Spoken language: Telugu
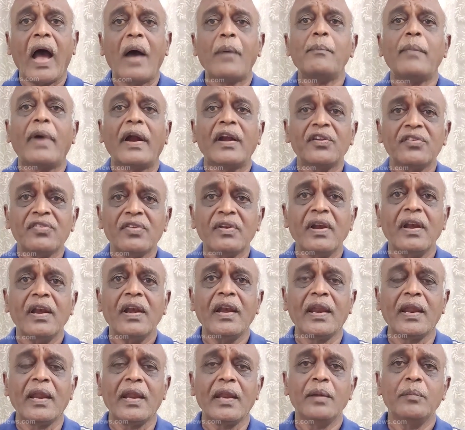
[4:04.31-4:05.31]
ఆ
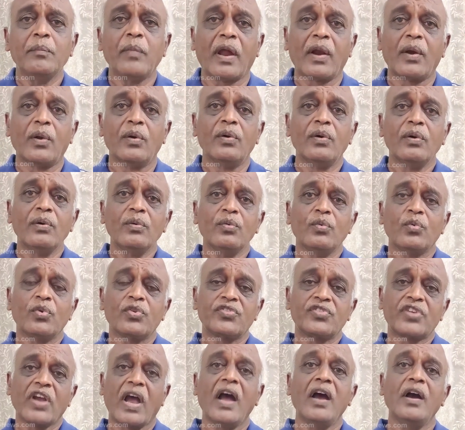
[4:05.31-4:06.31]
మనుషుల్ని మనం
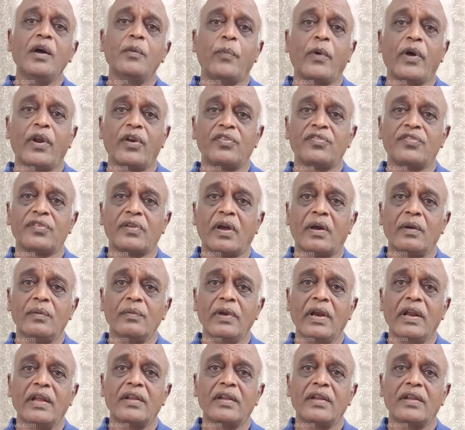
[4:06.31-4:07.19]
ఉత్సాహపరుస్తాం